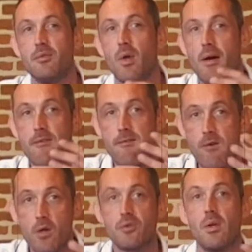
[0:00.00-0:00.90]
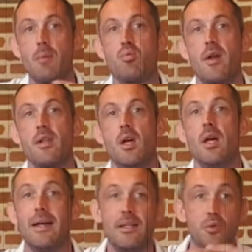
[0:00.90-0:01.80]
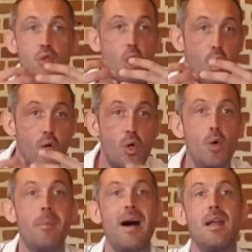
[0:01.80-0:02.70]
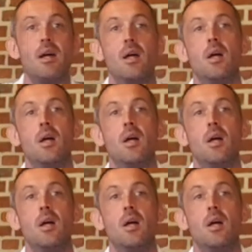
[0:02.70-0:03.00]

de la force de la poigne et du score global